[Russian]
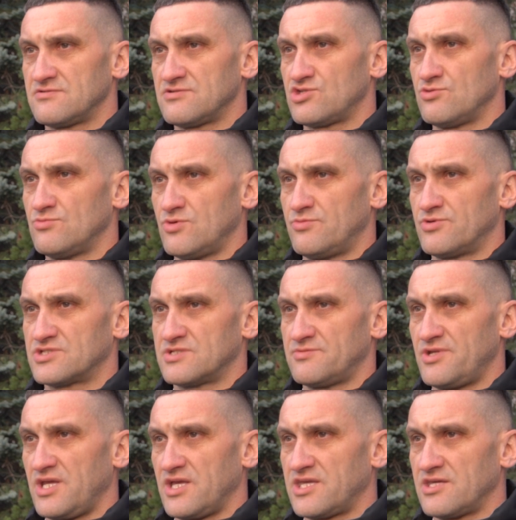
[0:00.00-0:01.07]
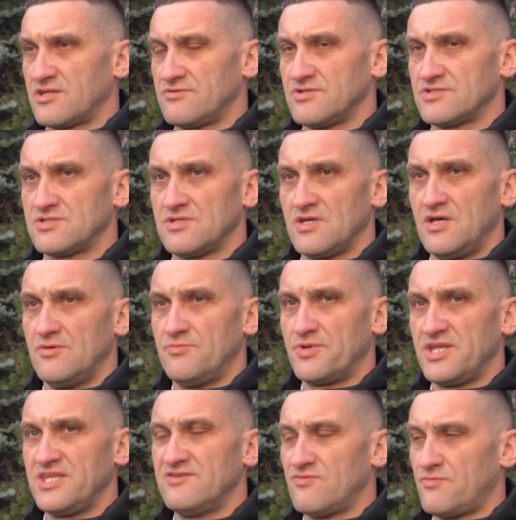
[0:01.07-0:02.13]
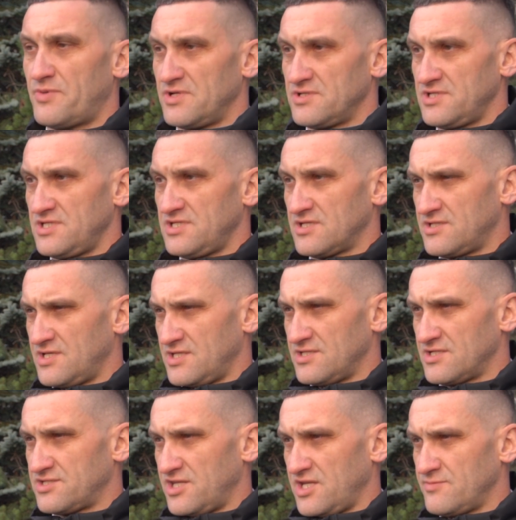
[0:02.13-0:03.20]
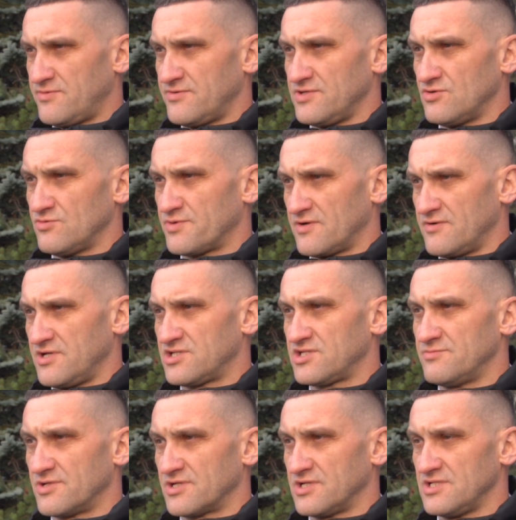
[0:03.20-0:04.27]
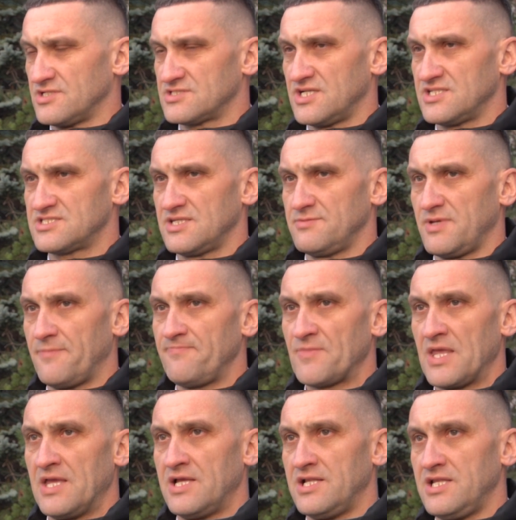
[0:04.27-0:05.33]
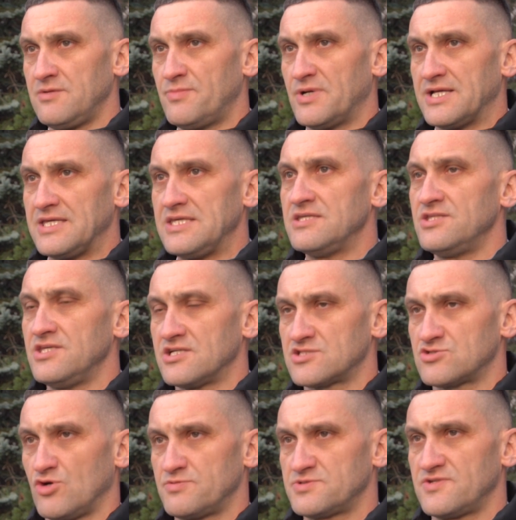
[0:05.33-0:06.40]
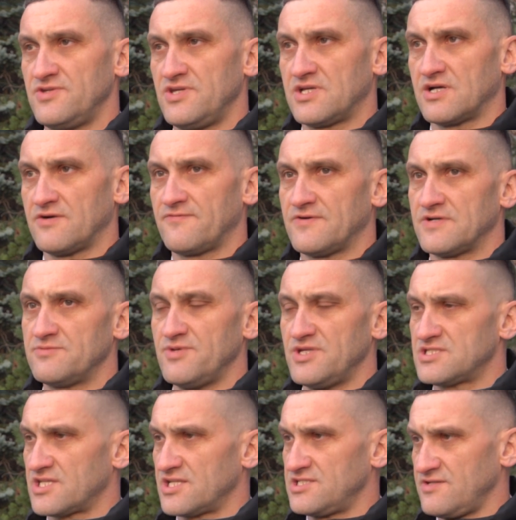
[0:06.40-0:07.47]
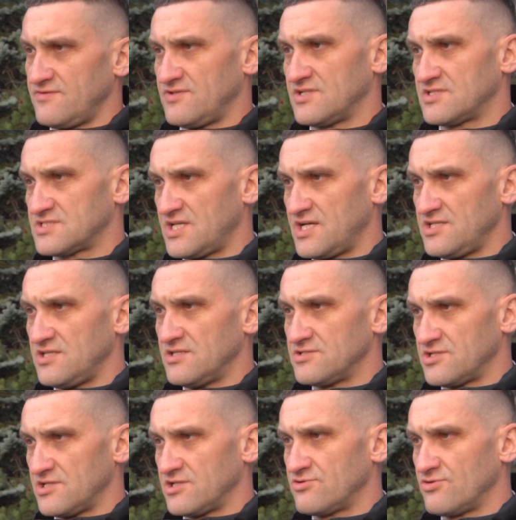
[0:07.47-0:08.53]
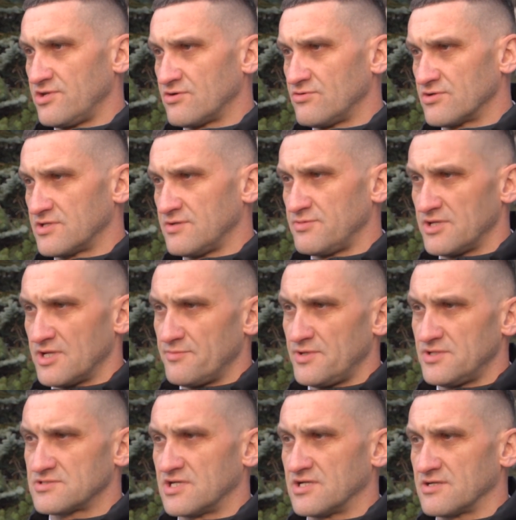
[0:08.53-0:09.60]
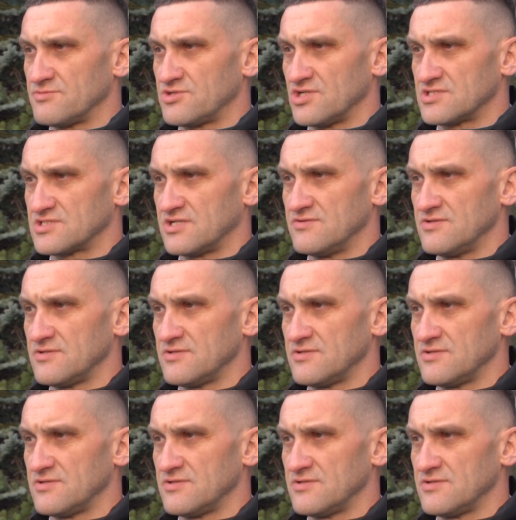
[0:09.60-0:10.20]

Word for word: следующим образом реагировать при невыполнении данных требований управляющими организациями, либо иных собственников административных зданий на территории города Петропавловска-Камчатского.